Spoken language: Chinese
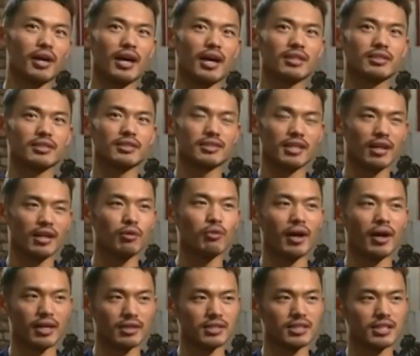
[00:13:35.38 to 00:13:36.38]
但是我还
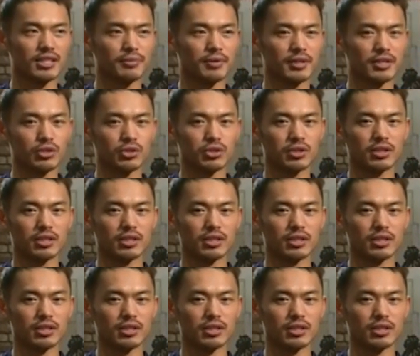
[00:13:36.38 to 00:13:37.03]
当然我还是希望，